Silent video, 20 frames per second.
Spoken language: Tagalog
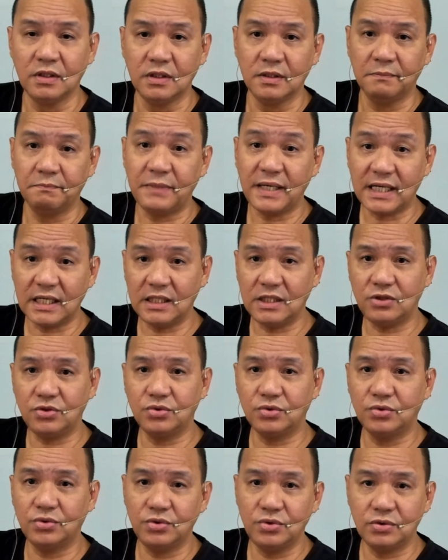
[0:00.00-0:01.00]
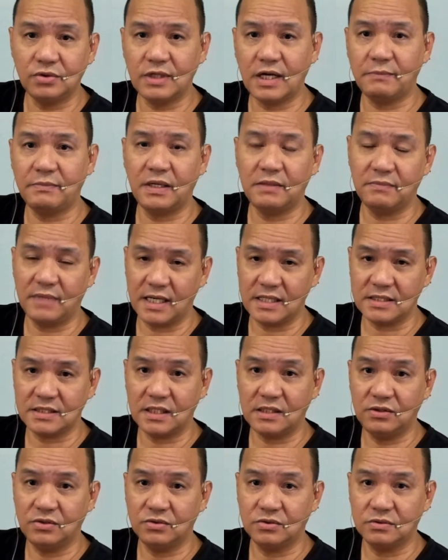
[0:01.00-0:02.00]
pag ganito ho yung nababasa
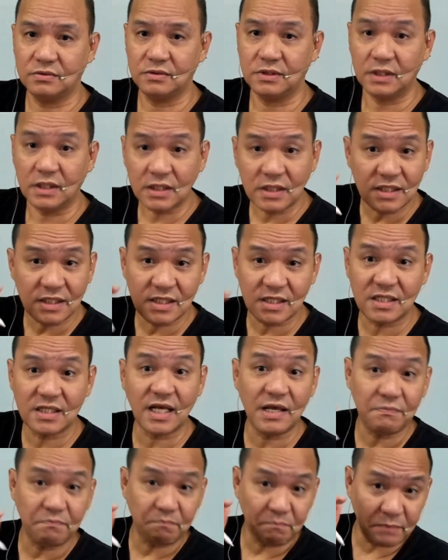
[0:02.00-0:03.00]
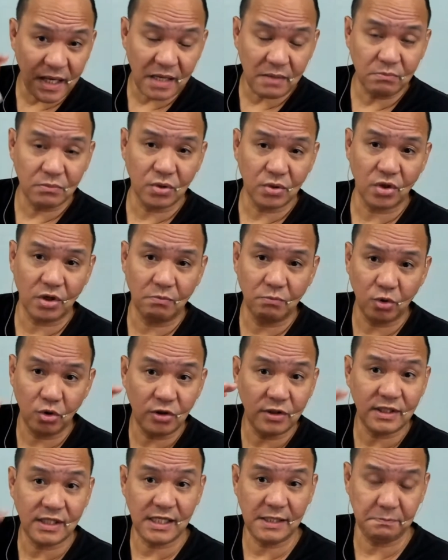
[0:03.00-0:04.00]
nyo, this is a favorable
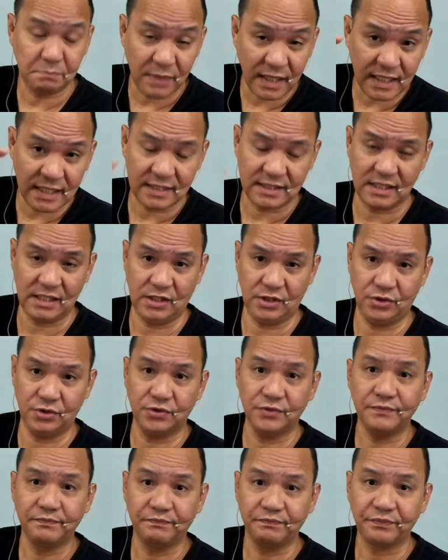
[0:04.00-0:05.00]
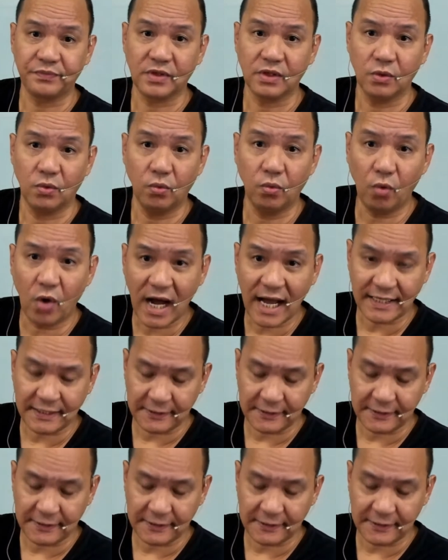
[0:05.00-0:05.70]
thing para sa inyo. Why?